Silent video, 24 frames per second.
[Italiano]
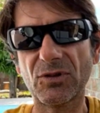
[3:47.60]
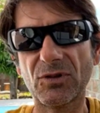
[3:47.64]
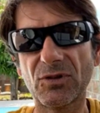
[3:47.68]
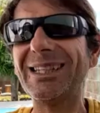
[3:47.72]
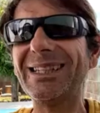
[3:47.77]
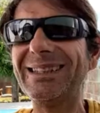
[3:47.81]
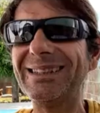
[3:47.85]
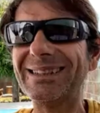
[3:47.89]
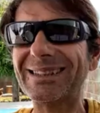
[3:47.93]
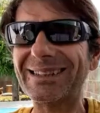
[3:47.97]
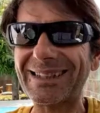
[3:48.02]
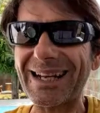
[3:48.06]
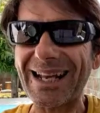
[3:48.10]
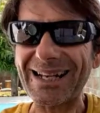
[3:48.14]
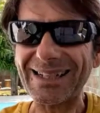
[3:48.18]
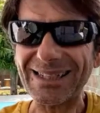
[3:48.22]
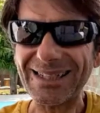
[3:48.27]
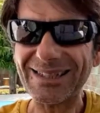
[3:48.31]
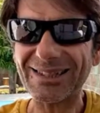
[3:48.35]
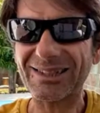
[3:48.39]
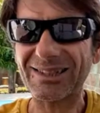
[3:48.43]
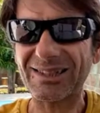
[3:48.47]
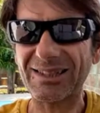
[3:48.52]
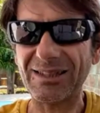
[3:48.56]
In
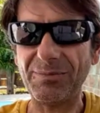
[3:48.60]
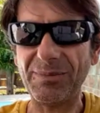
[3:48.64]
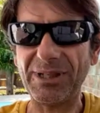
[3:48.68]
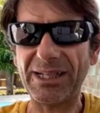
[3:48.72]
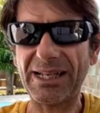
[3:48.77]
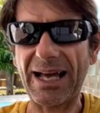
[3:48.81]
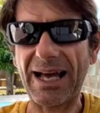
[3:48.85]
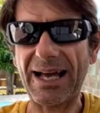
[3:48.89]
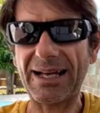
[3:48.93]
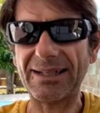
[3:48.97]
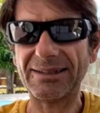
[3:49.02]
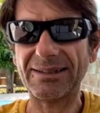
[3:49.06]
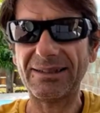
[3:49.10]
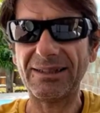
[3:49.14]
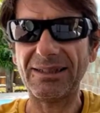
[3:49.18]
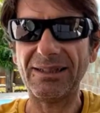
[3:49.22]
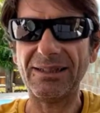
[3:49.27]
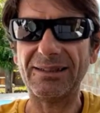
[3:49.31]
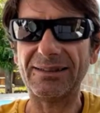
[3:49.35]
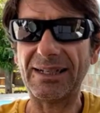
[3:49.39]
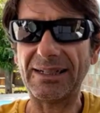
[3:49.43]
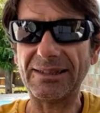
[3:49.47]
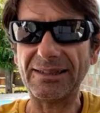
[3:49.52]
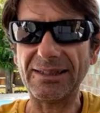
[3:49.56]
rarissimi
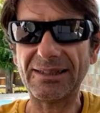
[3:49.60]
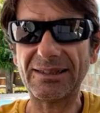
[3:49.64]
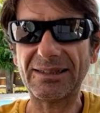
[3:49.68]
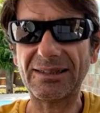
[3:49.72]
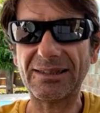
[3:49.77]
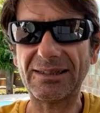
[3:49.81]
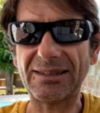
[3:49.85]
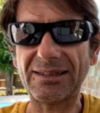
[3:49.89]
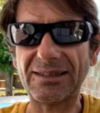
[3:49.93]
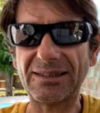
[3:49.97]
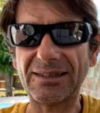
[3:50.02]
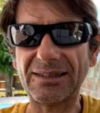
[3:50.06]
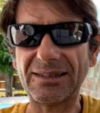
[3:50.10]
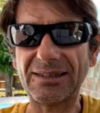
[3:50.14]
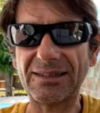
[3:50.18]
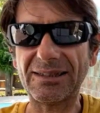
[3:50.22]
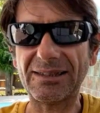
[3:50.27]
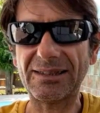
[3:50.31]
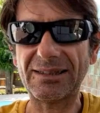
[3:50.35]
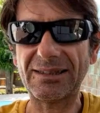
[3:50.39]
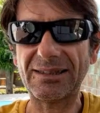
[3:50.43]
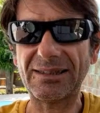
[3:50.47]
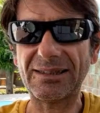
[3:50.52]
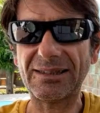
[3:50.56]
casi, rarissimi
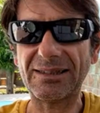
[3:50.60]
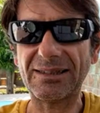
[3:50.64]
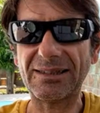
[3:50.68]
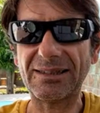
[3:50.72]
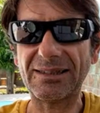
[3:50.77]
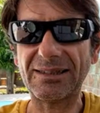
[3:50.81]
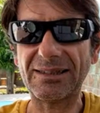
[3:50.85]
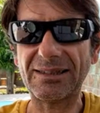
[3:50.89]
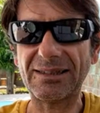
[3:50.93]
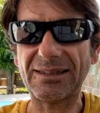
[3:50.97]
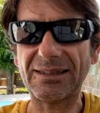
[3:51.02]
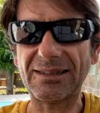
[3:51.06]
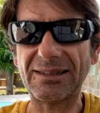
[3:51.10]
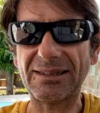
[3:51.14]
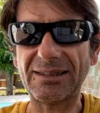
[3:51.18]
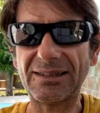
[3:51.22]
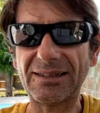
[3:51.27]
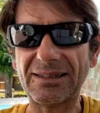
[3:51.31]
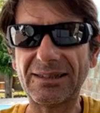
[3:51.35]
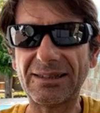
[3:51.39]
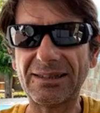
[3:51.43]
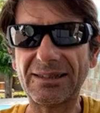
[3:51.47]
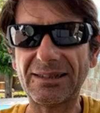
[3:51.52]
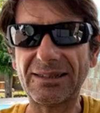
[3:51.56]
casi si sente
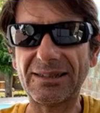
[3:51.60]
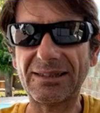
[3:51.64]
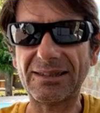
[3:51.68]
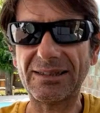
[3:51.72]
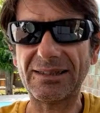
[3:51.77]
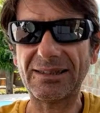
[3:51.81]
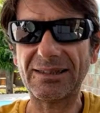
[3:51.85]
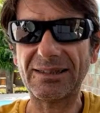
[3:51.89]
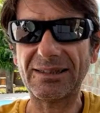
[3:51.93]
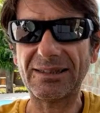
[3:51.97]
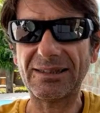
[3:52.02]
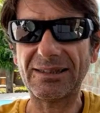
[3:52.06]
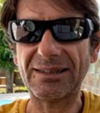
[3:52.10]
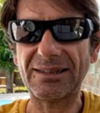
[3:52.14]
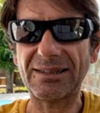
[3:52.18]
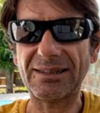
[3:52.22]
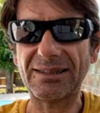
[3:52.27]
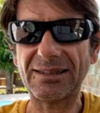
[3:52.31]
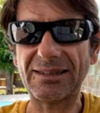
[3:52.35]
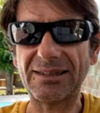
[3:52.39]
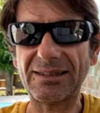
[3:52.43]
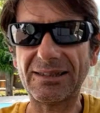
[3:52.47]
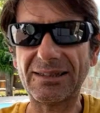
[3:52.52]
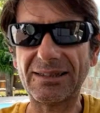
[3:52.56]
dire ah ma
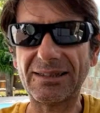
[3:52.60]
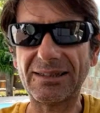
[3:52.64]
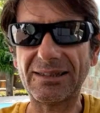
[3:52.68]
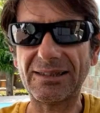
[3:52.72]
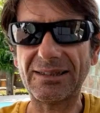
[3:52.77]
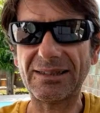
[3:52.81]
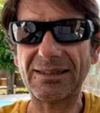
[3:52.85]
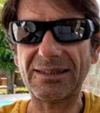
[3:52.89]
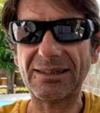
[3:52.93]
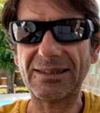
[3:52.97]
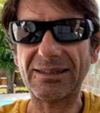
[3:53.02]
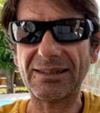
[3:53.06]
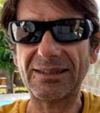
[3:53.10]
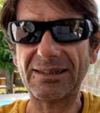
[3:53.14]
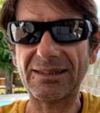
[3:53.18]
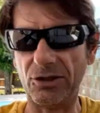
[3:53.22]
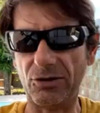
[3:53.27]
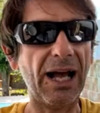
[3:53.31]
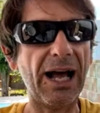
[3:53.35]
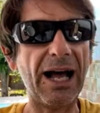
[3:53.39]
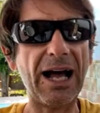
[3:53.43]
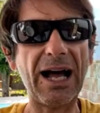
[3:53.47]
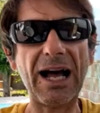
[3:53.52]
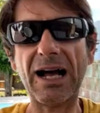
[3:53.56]
quello è un genio,
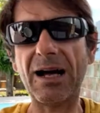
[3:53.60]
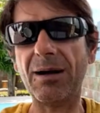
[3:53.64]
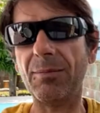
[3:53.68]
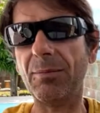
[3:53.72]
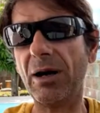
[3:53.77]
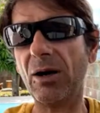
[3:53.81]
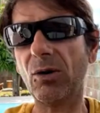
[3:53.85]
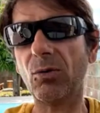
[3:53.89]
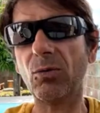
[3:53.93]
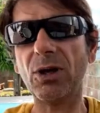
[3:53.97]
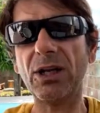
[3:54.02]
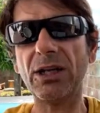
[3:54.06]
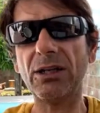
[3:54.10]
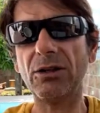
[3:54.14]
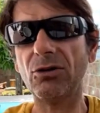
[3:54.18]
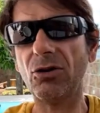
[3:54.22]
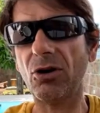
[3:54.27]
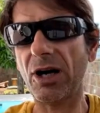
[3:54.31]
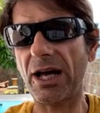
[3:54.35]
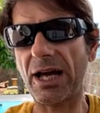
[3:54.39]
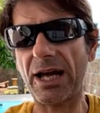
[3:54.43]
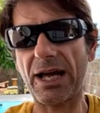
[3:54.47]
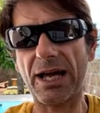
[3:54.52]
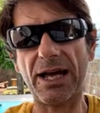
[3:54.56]
ah ma
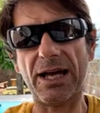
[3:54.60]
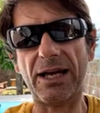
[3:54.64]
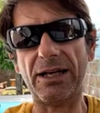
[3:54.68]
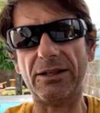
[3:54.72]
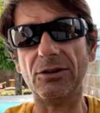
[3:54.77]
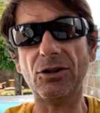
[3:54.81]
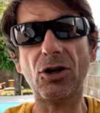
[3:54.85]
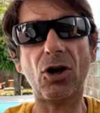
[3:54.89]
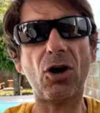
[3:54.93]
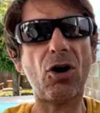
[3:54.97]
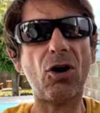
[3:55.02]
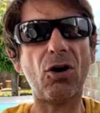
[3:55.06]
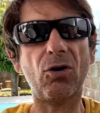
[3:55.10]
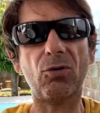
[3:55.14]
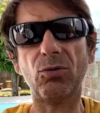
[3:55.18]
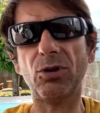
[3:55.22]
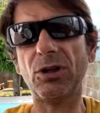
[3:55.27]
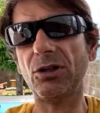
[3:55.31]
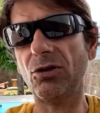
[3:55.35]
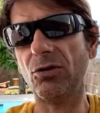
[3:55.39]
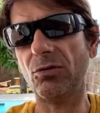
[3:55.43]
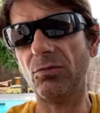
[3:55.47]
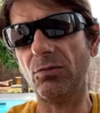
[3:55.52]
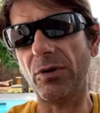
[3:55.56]
quello è no,
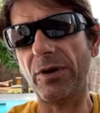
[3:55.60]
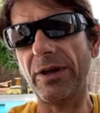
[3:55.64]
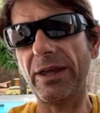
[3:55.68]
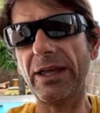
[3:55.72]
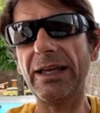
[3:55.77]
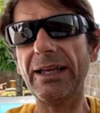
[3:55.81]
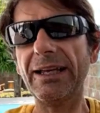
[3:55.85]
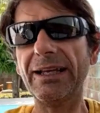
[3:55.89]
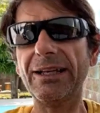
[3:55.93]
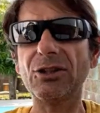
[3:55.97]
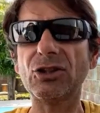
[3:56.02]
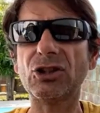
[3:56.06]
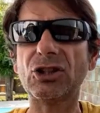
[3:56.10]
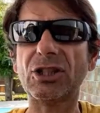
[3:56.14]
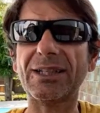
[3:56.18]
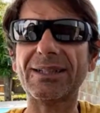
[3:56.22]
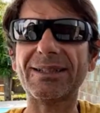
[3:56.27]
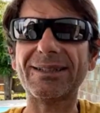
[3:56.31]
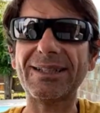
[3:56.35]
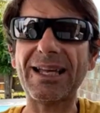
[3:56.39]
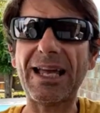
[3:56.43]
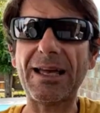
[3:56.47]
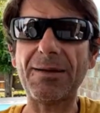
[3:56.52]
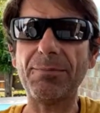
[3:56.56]
quello c'è
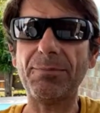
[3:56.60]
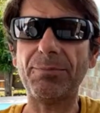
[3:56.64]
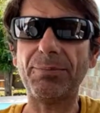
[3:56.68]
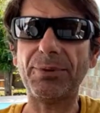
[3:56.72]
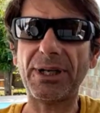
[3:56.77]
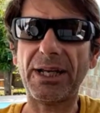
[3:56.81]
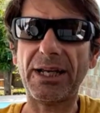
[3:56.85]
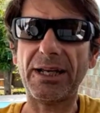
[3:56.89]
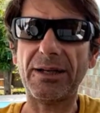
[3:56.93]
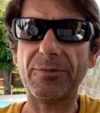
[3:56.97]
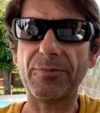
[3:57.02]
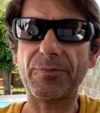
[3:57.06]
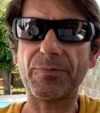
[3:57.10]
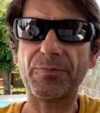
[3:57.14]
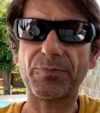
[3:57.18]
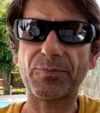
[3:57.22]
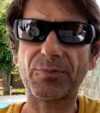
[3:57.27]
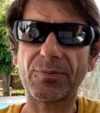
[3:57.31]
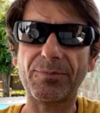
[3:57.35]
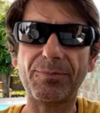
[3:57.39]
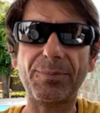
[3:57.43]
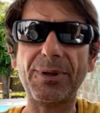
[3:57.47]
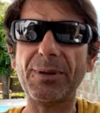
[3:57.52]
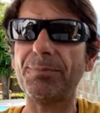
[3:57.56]
sempre
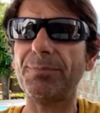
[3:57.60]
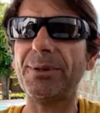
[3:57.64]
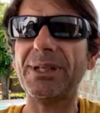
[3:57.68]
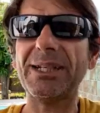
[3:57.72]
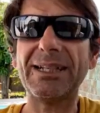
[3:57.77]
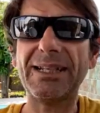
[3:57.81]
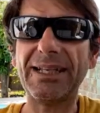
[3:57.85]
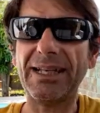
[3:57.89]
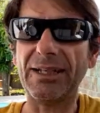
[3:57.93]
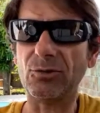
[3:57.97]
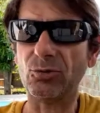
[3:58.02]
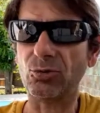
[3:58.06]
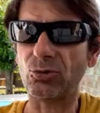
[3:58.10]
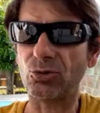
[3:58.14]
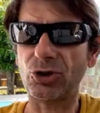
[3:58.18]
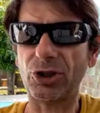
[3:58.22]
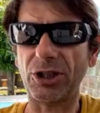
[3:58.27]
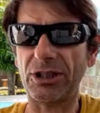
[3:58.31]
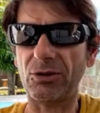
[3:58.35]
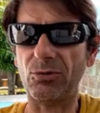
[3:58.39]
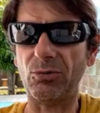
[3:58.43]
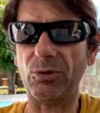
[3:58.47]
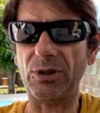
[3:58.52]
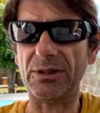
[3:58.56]
per, perché
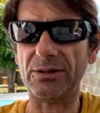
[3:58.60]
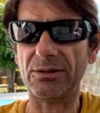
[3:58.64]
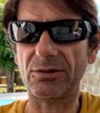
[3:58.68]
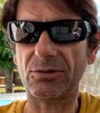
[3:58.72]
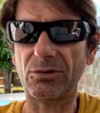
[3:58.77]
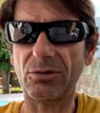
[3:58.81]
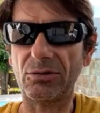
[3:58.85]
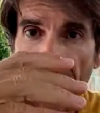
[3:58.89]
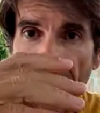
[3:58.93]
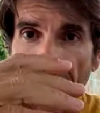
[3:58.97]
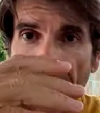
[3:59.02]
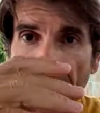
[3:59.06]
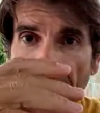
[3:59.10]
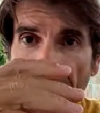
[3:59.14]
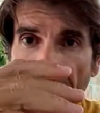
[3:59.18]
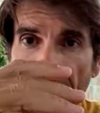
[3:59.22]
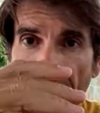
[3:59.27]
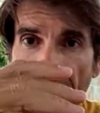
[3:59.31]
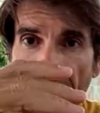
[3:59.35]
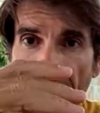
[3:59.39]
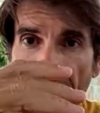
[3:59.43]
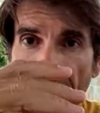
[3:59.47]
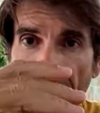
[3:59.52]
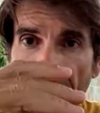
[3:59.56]
succede questo? In
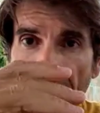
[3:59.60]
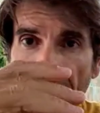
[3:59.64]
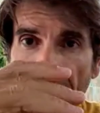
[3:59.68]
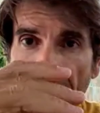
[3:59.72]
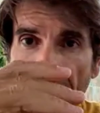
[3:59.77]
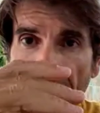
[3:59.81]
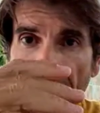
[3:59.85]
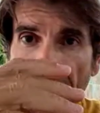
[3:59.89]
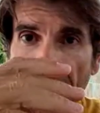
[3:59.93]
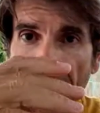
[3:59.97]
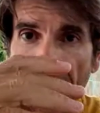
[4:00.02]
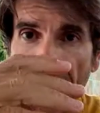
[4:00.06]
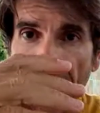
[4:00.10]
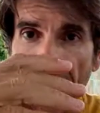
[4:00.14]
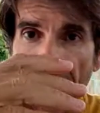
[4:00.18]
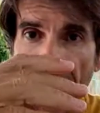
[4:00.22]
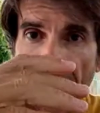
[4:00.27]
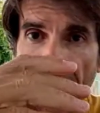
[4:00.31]
Italia molto di più,